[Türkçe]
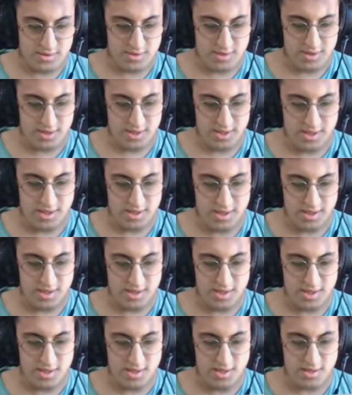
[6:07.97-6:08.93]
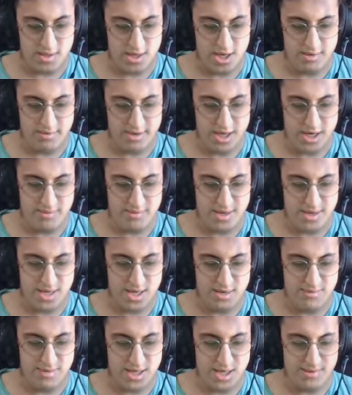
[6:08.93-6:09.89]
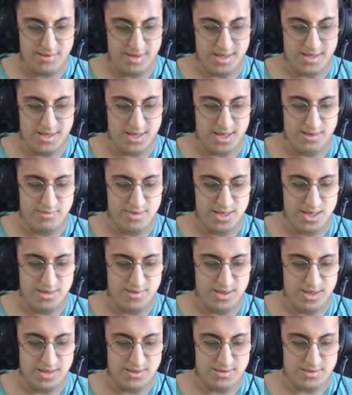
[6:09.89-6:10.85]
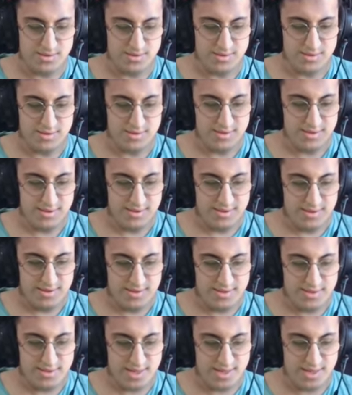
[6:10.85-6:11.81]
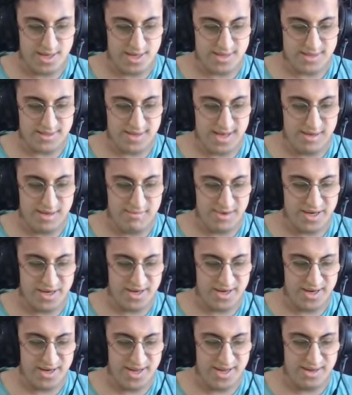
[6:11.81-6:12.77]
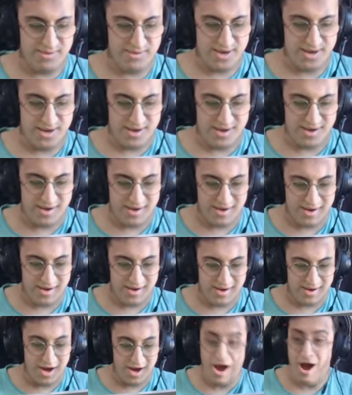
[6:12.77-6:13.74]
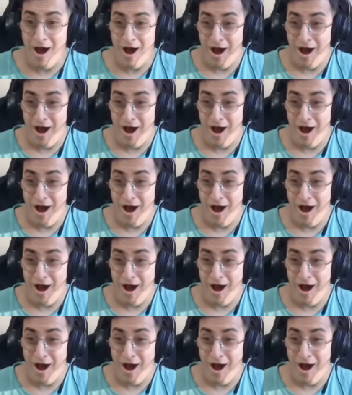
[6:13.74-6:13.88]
Aha. Aman aman aman aman aman aman. Dikkat Neymar'a Neymar.